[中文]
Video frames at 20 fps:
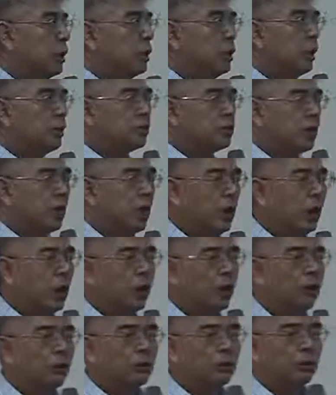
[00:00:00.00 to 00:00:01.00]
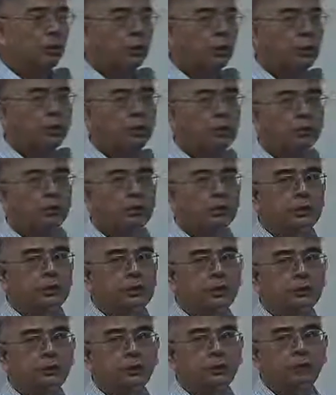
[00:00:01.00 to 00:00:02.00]
得到正号，有零点五的
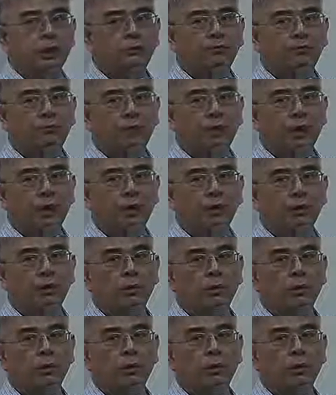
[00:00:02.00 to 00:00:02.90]
几率得到负号。